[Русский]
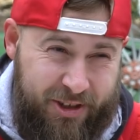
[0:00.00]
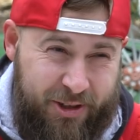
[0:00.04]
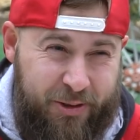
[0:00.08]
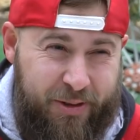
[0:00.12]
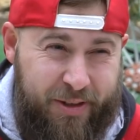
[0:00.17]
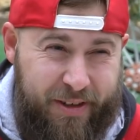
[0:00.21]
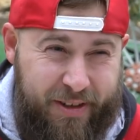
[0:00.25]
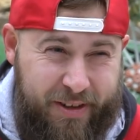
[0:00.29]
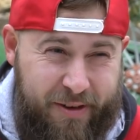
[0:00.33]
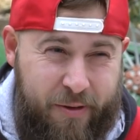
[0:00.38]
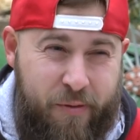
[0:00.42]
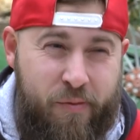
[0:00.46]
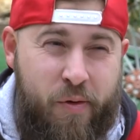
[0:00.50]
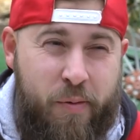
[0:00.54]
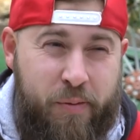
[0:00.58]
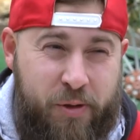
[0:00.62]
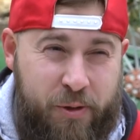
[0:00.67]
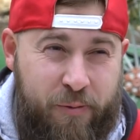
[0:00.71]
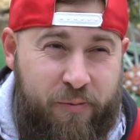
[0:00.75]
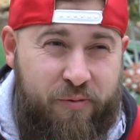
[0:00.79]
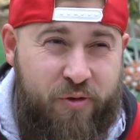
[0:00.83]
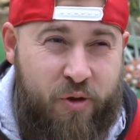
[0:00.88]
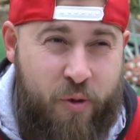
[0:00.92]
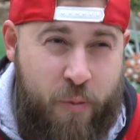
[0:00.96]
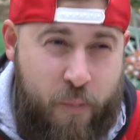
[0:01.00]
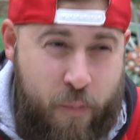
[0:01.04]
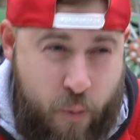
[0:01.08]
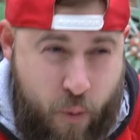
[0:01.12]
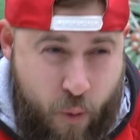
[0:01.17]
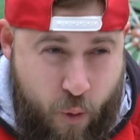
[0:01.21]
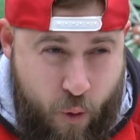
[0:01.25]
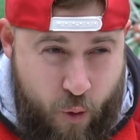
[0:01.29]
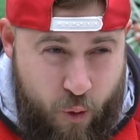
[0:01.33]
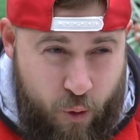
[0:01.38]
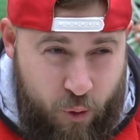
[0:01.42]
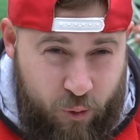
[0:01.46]
что, в общем, в
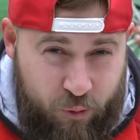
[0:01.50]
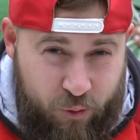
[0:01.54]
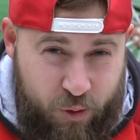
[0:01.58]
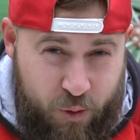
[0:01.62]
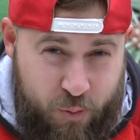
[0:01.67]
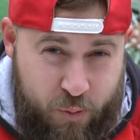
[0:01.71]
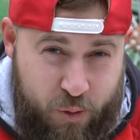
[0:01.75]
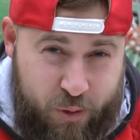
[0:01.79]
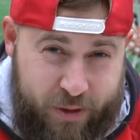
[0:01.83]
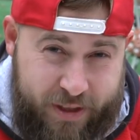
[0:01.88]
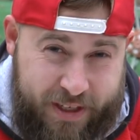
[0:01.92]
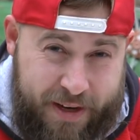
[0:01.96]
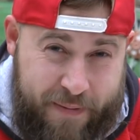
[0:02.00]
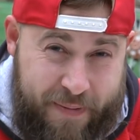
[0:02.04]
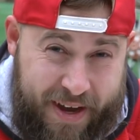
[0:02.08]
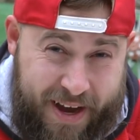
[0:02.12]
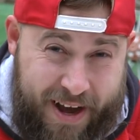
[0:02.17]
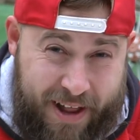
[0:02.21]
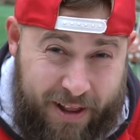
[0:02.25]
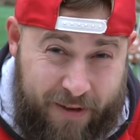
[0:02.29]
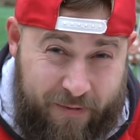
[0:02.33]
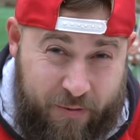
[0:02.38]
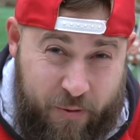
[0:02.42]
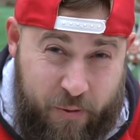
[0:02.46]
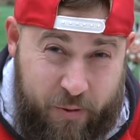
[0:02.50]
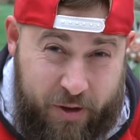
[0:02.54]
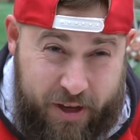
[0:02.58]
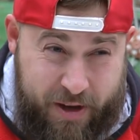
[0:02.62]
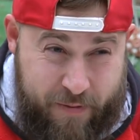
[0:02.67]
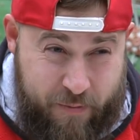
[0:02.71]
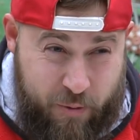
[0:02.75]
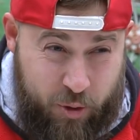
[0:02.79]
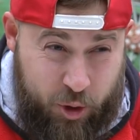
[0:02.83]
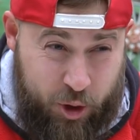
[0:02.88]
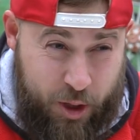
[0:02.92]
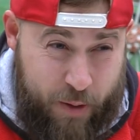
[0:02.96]
любую, в любую забегаловку,
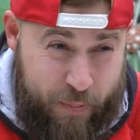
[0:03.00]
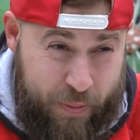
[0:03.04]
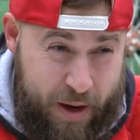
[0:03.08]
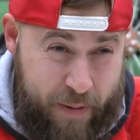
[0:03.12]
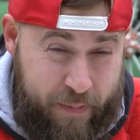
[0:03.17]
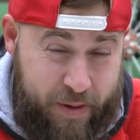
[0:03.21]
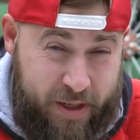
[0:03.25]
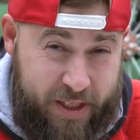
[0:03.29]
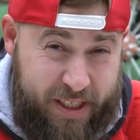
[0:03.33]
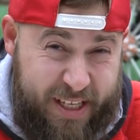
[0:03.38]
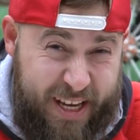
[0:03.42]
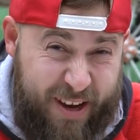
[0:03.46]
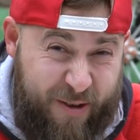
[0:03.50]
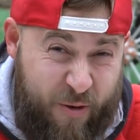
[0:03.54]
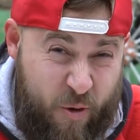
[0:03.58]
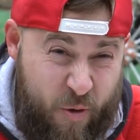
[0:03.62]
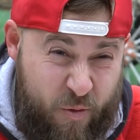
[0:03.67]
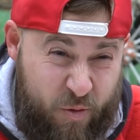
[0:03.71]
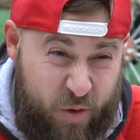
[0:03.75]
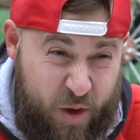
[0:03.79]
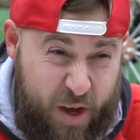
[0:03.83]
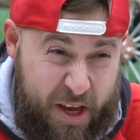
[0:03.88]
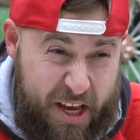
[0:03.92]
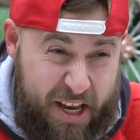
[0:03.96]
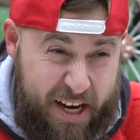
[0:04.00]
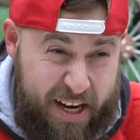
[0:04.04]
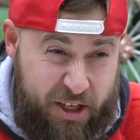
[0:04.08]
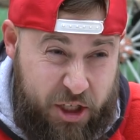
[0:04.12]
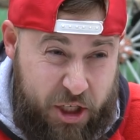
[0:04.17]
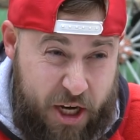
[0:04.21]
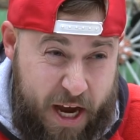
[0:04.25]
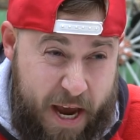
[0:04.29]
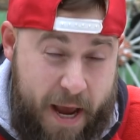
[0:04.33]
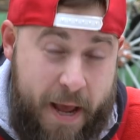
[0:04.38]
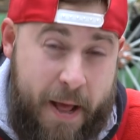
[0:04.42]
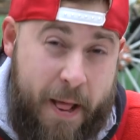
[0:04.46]
где можно приобрести кофе или
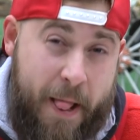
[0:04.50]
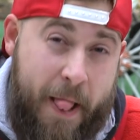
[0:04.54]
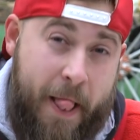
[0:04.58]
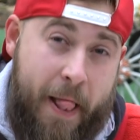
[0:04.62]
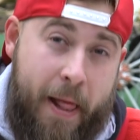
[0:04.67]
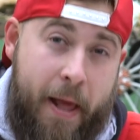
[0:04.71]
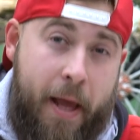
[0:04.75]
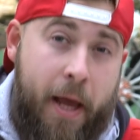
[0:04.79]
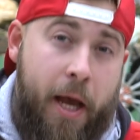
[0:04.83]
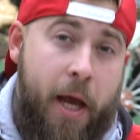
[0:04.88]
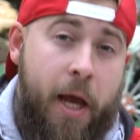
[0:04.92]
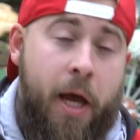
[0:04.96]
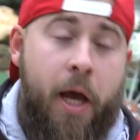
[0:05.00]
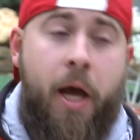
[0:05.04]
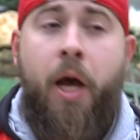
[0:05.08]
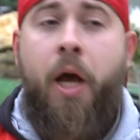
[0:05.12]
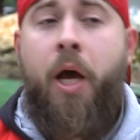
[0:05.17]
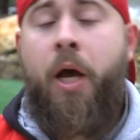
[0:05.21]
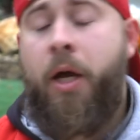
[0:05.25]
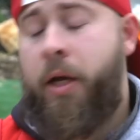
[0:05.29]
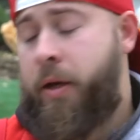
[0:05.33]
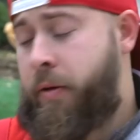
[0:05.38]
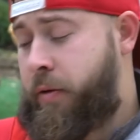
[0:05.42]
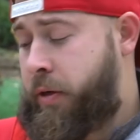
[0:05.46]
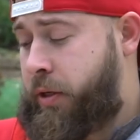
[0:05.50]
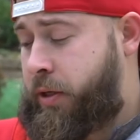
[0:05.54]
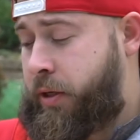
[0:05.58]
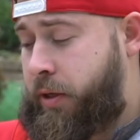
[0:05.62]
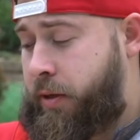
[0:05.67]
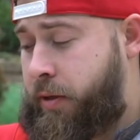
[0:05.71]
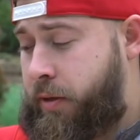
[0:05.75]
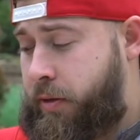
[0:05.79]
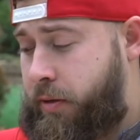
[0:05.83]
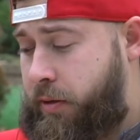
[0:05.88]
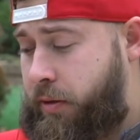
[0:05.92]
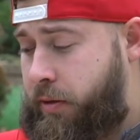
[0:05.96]
чай. Э,
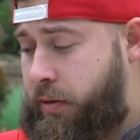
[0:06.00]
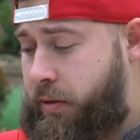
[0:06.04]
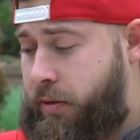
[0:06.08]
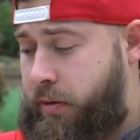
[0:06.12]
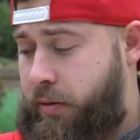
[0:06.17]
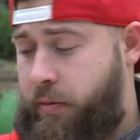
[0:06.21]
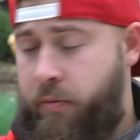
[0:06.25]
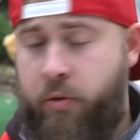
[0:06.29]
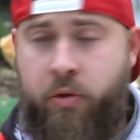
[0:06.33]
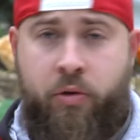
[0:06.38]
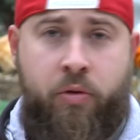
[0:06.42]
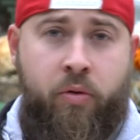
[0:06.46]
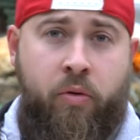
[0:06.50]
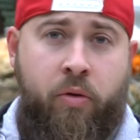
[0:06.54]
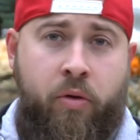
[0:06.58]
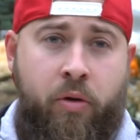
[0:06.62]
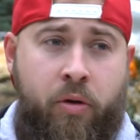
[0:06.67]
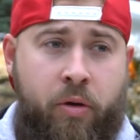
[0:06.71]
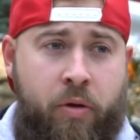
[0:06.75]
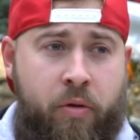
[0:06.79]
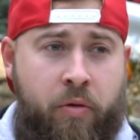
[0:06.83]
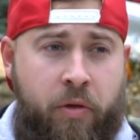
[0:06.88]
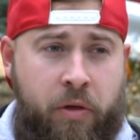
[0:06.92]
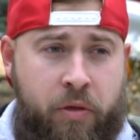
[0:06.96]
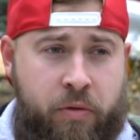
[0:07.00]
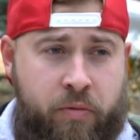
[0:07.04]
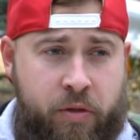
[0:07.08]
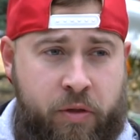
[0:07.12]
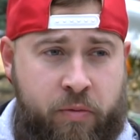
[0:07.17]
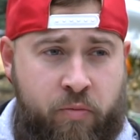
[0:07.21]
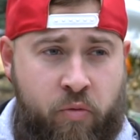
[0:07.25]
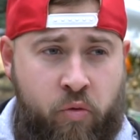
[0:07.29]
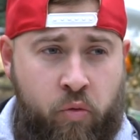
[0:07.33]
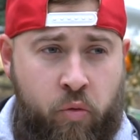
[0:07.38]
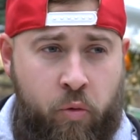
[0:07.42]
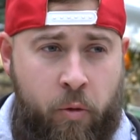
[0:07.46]
говорите, можно я у вас
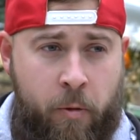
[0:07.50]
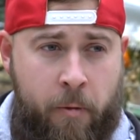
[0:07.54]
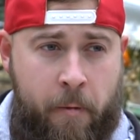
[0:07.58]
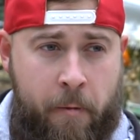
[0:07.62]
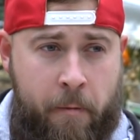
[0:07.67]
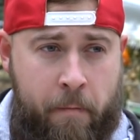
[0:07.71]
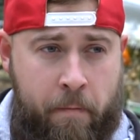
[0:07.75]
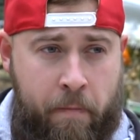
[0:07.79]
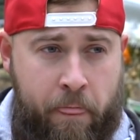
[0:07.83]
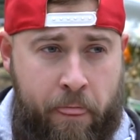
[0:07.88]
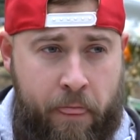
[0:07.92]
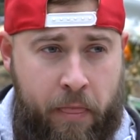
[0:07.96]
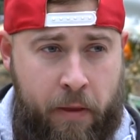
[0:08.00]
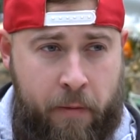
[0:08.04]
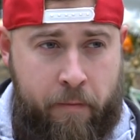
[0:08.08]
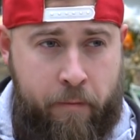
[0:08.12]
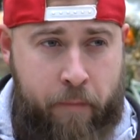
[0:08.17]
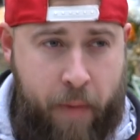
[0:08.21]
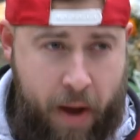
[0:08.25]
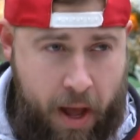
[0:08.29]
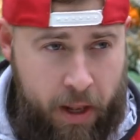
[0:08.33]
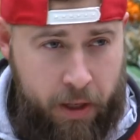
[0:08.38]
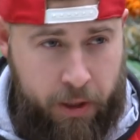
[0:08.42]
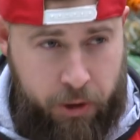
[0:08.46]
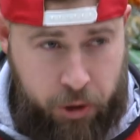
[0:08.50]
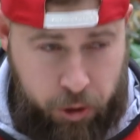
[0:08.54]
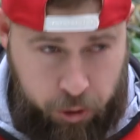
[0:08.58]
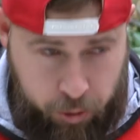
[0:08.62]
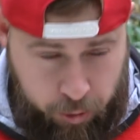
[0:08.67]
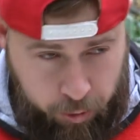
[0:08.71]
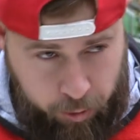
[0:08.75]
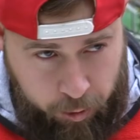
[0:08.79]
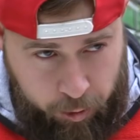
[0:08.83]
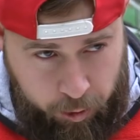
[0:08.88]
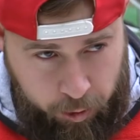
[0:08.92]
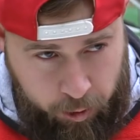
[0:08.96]
возьму
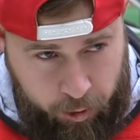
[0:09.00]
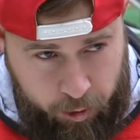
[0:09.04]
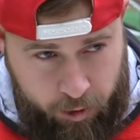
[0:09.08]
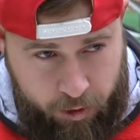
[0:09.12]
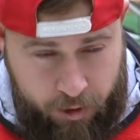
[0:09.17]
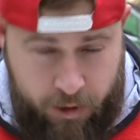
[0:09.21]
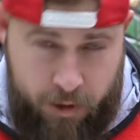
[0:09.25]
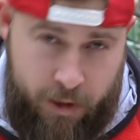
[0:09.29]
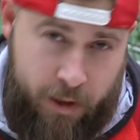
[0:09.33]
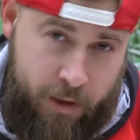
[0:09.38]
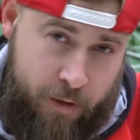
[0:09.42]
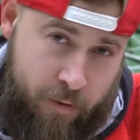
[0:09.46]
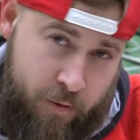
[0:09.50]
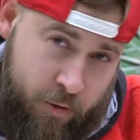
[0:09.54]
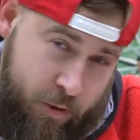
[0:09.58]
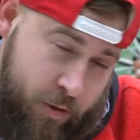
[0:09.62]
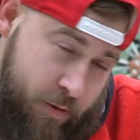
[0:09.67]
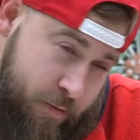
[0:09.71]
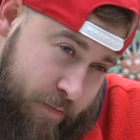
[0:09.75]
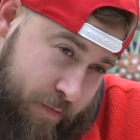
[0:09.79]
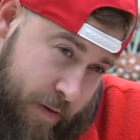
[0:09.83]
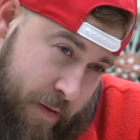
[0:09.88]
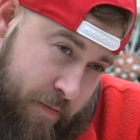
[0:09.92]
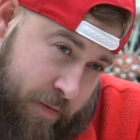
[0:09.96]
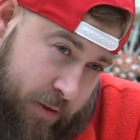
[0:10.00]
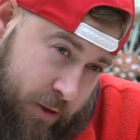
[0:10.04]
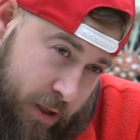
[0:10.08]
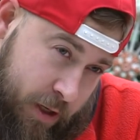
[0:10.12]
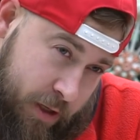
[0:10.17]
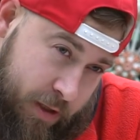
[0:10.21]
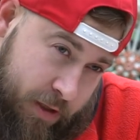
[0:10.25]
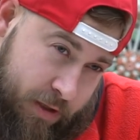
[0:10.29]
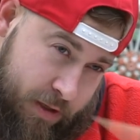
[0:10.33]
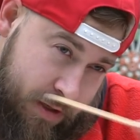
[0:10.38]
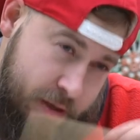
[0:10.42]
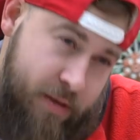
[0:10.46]
палочку для того, чтобы
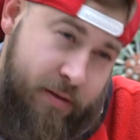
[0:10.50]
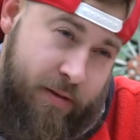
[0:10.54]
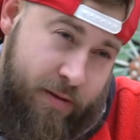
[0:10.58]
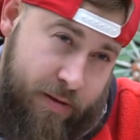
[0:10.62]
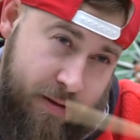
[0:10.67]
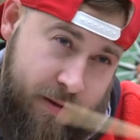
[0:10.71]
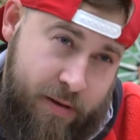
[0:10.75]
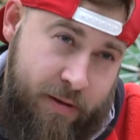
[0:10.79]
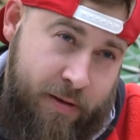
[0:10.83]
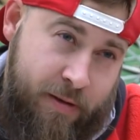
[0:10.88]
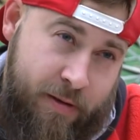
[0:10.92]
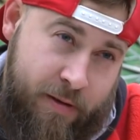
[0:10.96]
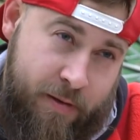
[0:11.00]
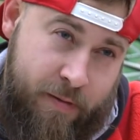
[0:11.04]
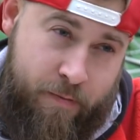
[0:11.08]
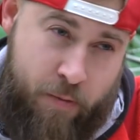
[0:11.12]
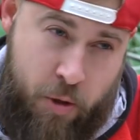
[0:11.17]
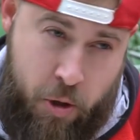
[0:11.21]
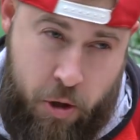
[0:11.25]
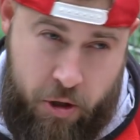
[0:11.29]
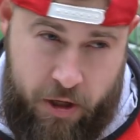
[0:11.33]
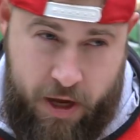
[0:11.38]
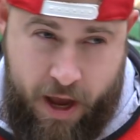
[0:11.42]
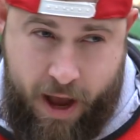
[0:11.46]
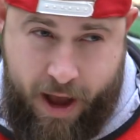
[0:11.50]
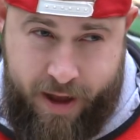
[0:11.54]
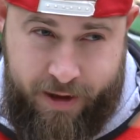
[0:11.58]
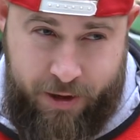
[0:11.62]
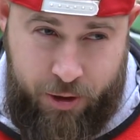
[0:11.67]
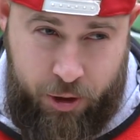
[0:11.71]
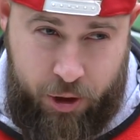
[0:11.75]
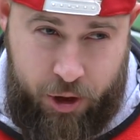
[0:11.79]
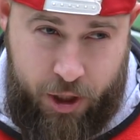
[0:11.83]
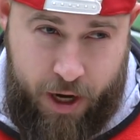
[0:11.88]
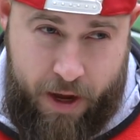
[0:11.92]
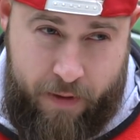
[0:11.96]
помешать? Берете
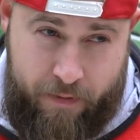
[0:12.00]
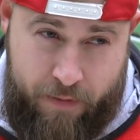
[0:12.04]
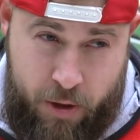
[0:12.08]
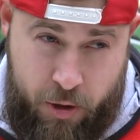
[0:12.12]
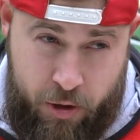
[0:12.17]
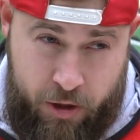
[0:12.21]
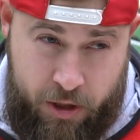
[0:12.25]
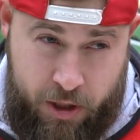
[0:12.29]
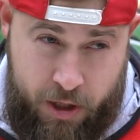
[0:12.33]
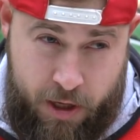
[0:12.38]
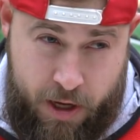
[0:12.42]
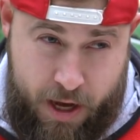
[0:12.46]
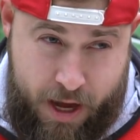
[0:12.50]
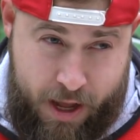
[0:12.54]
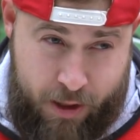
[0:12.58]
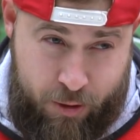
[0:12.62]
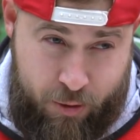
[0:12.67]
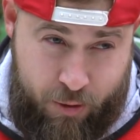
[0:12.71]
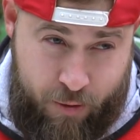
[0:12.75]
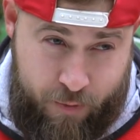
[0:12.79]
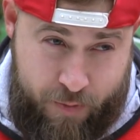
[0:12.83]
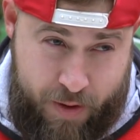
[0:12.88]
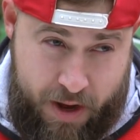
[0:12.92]
один чай, берете одну